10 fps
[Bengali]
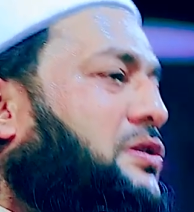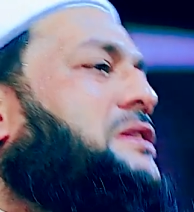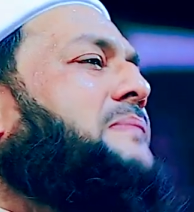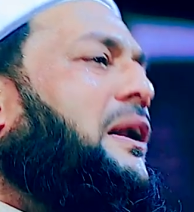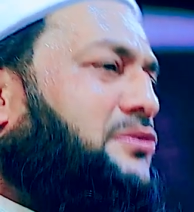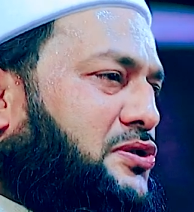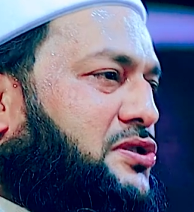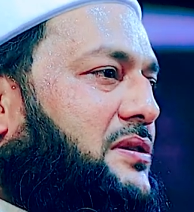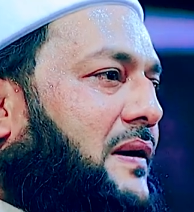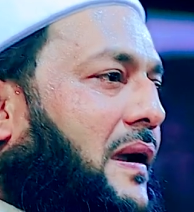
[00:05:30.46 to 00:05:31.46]
সুখী মানুষ
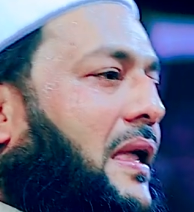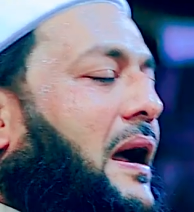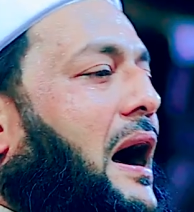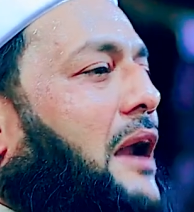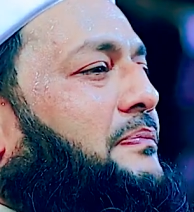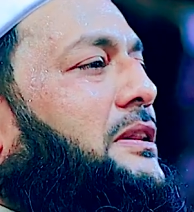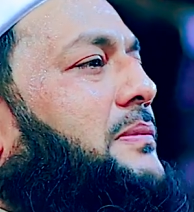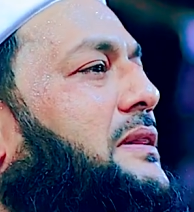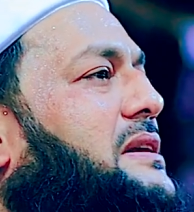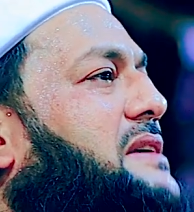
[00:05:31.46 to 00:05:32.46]
আর
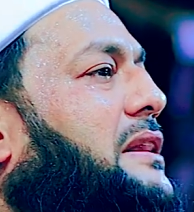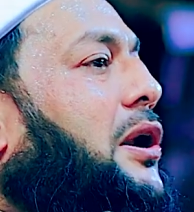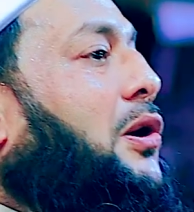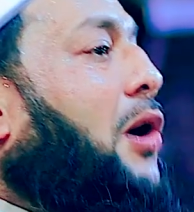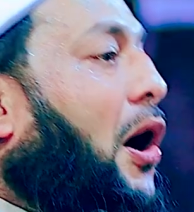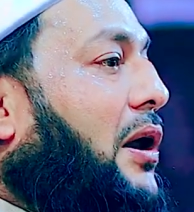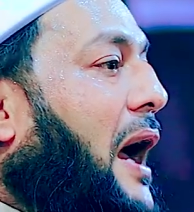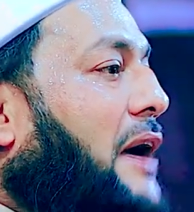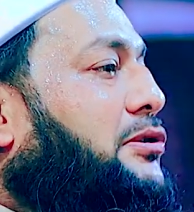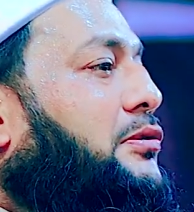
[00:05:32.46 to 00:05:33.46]
পৃথিবীতে যাদের গড়
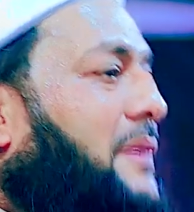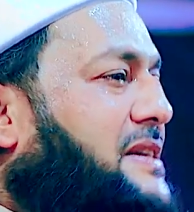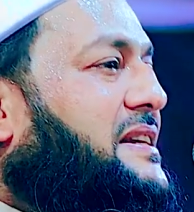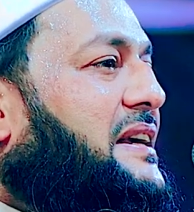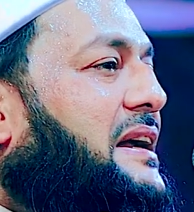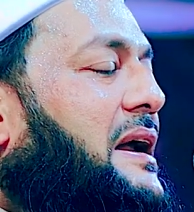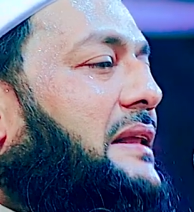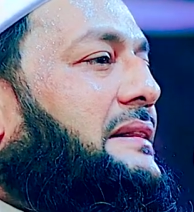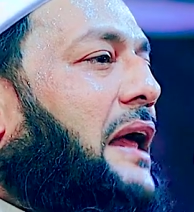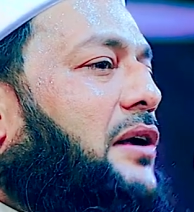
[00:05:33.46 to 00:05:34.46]
আয়ু বেশি
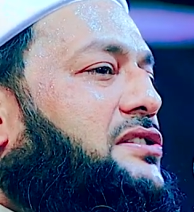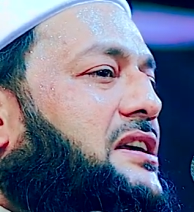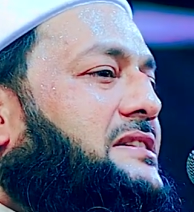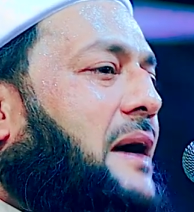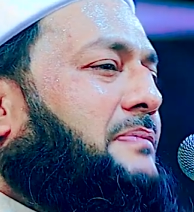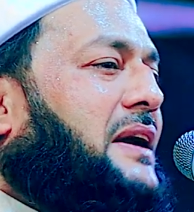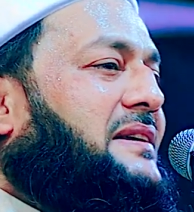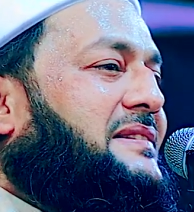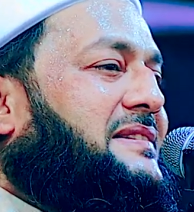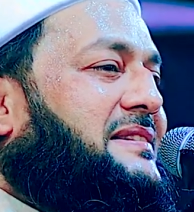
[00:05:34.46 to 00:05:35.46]
তারা হচ্ছে
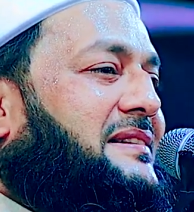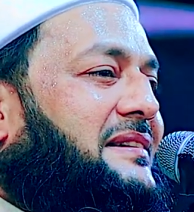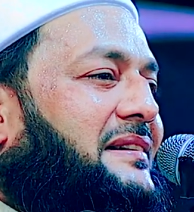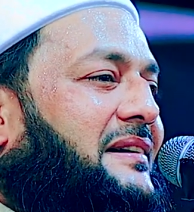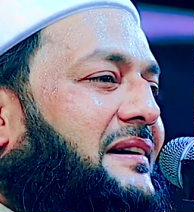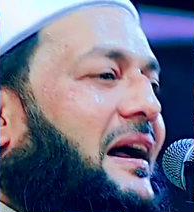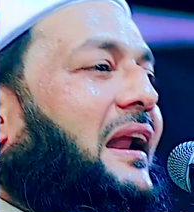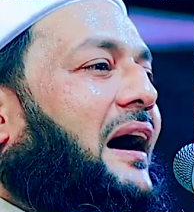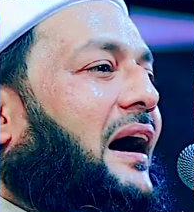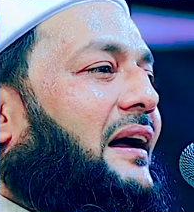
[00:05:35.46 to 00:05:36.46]
জাপানিজ
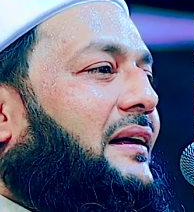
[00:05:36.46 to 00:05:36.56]
কারা